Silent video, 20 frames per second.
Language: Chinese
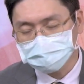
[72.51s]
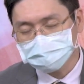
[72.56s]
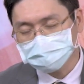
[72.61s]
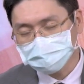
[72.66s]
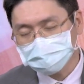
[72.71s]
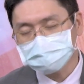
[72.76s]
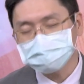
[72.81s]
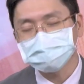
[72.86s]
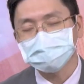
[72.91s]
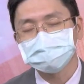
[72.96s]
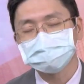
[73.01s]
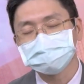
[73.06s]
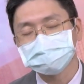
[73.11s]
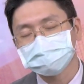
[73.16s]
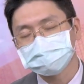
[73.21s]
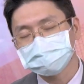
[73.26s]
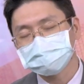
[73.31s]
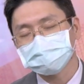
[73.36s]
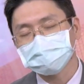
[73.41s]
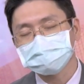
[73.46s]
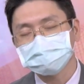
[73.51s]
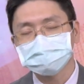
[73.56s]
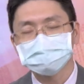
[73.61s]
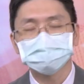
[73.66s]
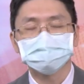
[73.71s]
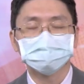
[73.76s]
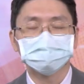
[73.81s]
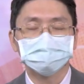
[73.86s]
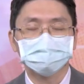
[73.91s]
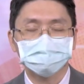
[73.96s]
垃圾盘不是说它是
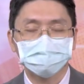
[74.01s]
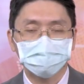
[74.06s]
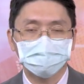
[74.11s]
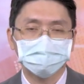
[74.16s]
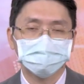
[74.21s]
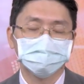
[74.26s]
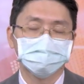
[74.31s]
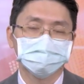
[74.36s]
垃色盘，